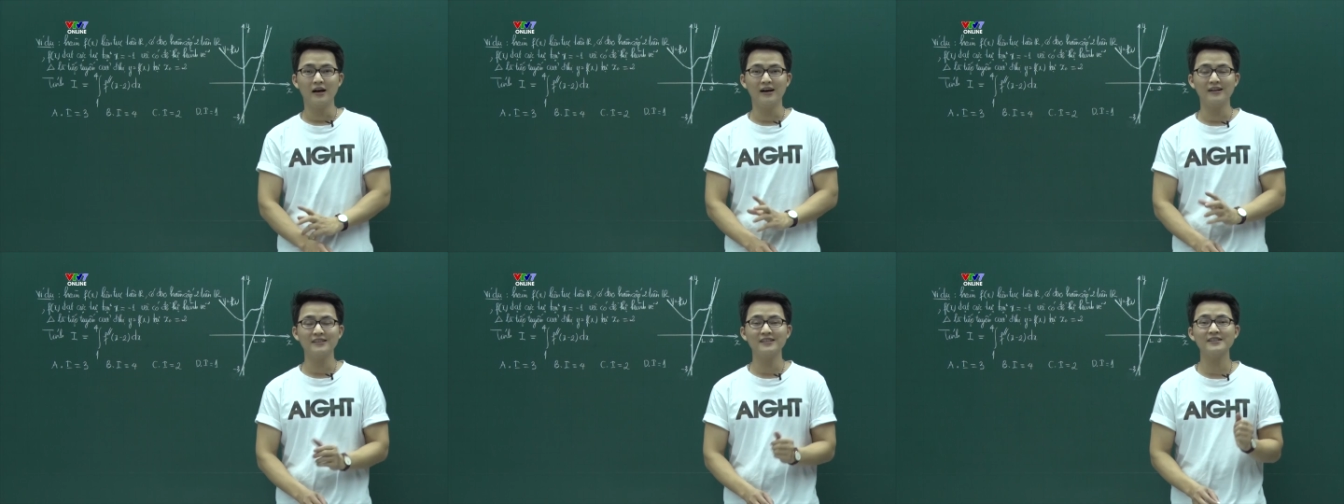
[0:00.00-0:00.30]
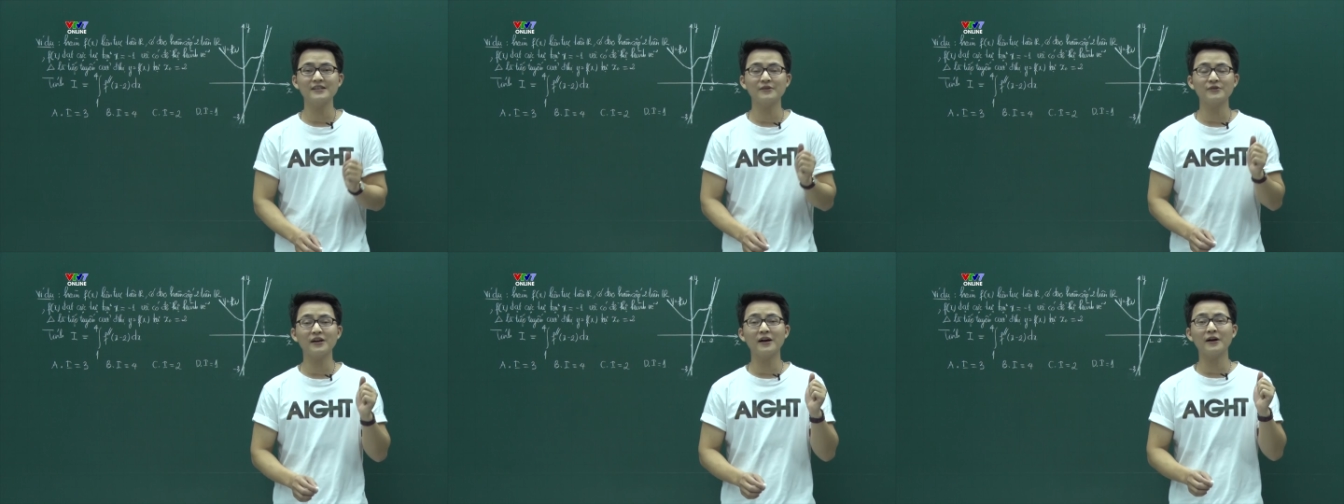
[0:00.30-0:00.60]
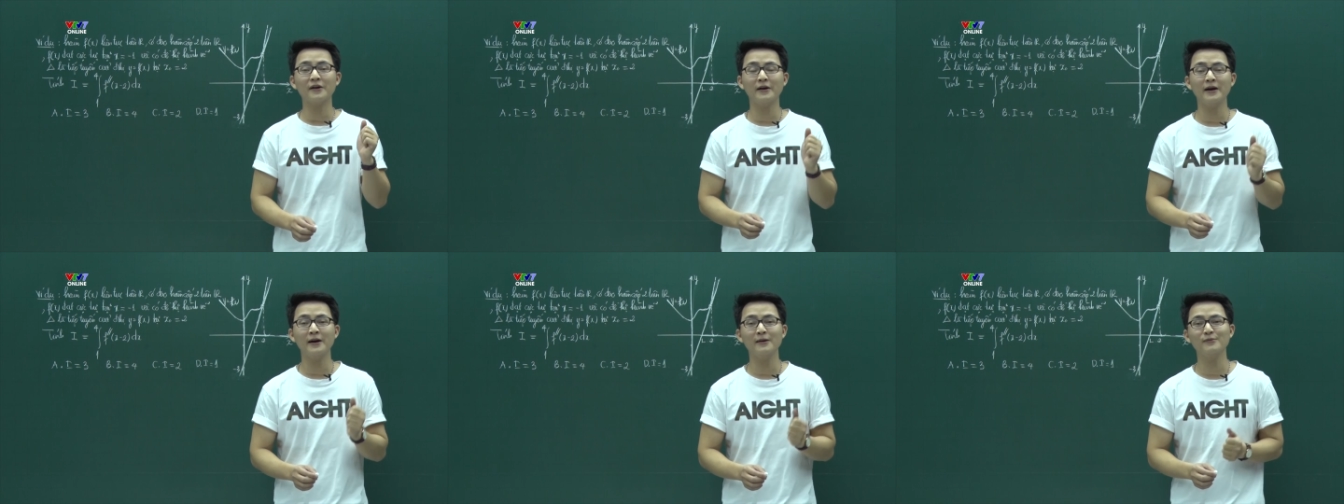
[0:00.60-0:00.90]
À, xin chào tất
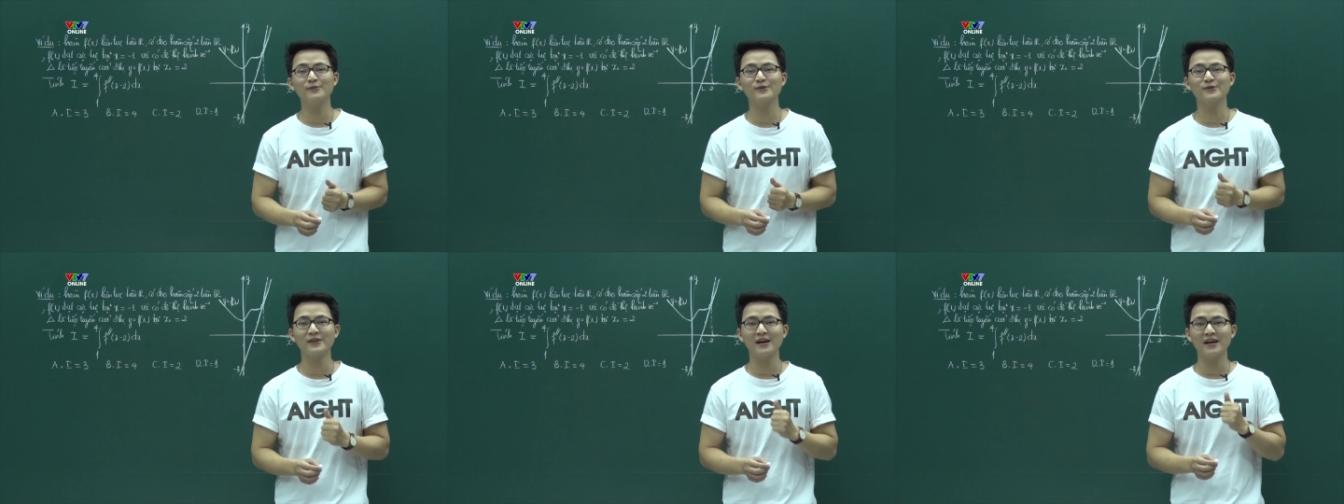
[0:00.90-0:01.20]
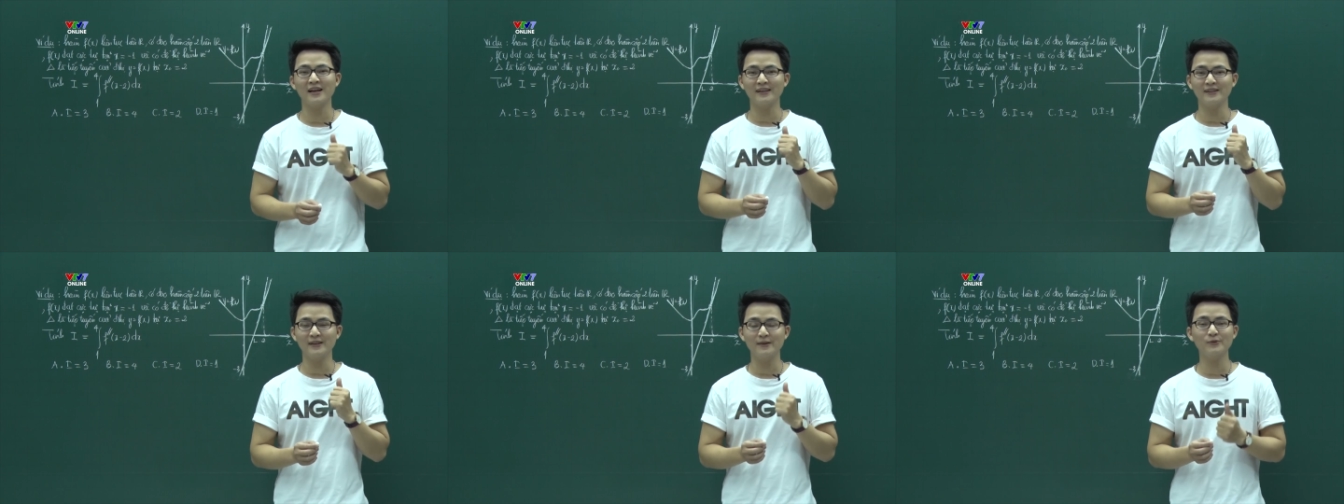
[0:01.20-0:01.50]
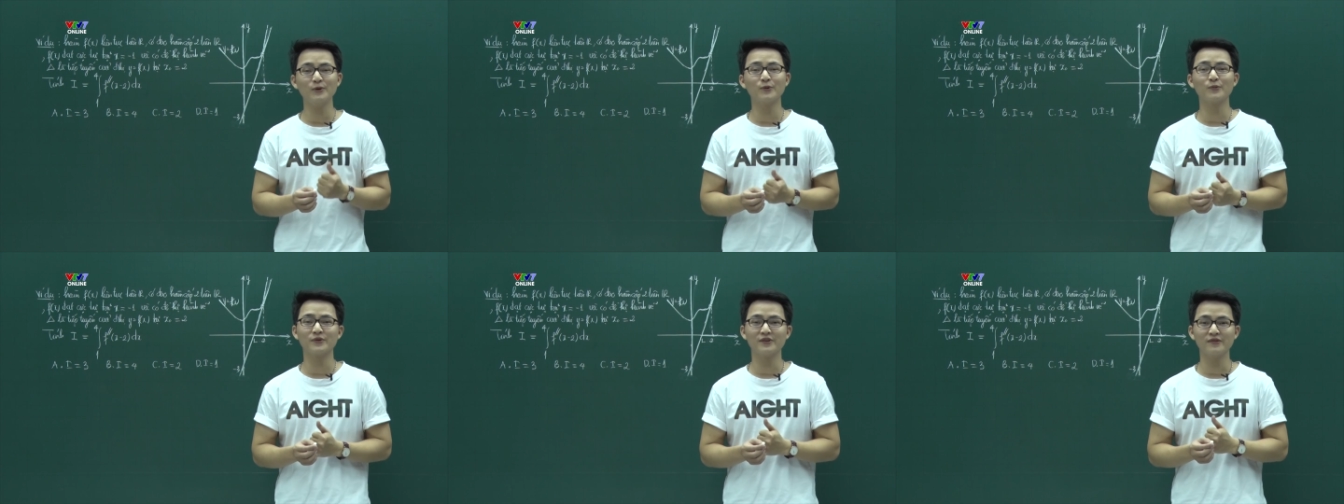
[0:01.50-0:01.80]
cả các em, chúng ta lại
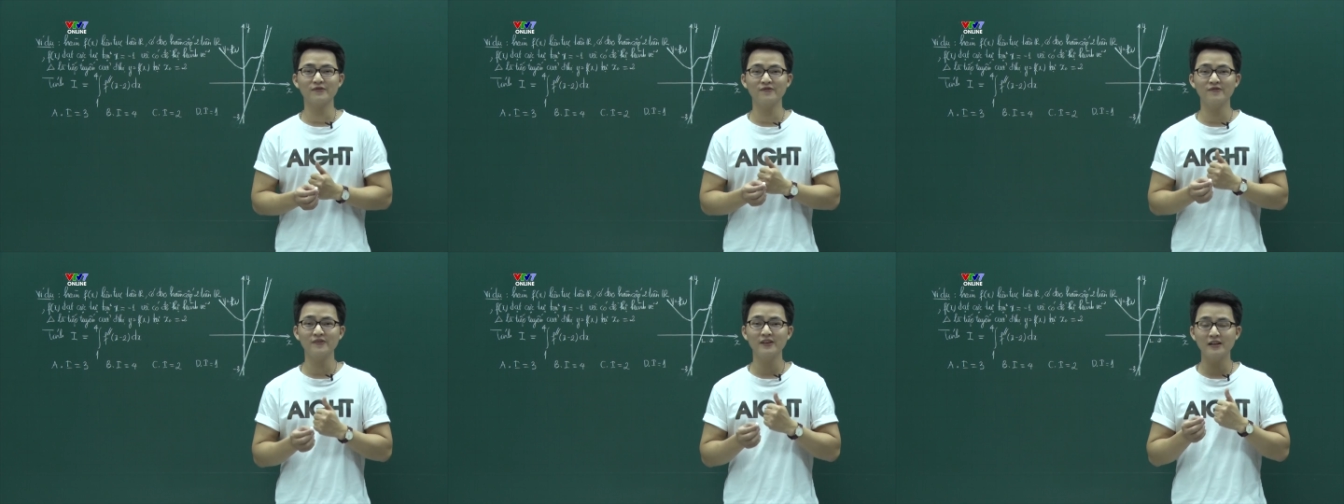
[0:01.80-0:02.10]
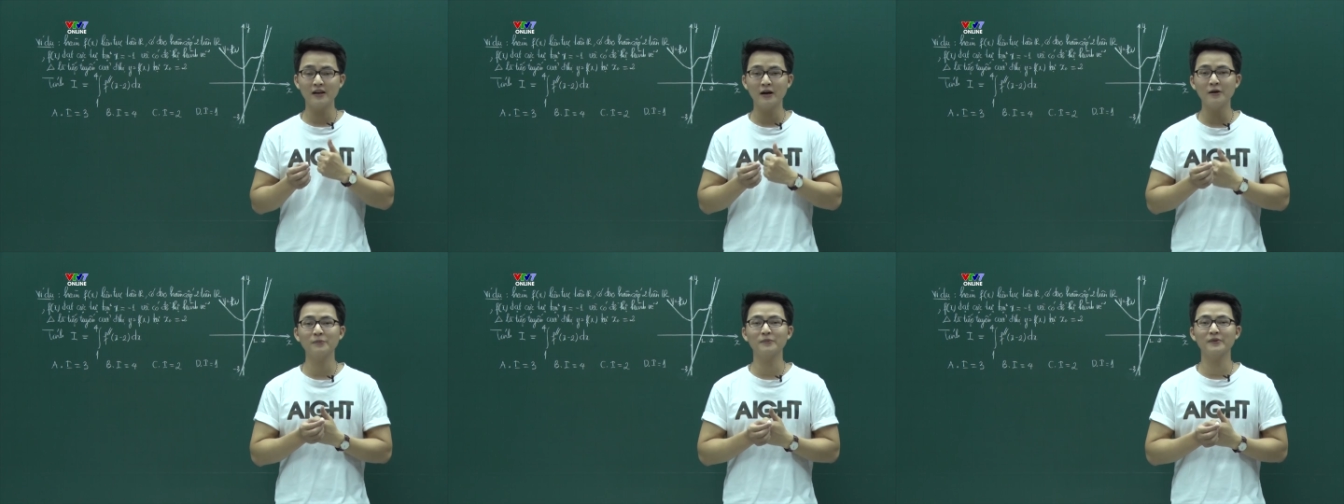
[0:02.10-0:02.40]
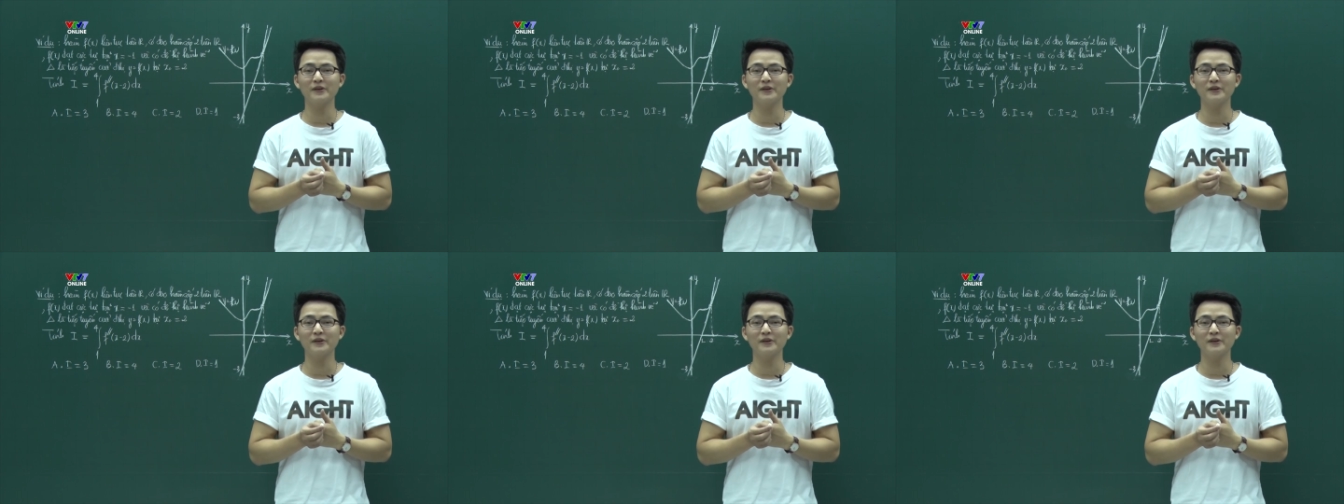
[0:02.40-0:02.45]
tiếp tục những vlog